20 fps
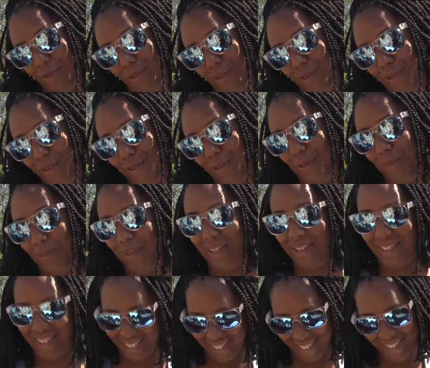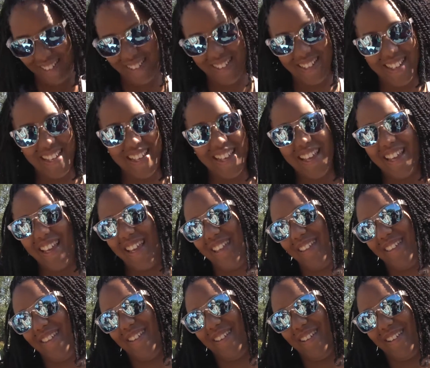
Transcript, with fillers: Jestem szczęśliwa, że tu jestem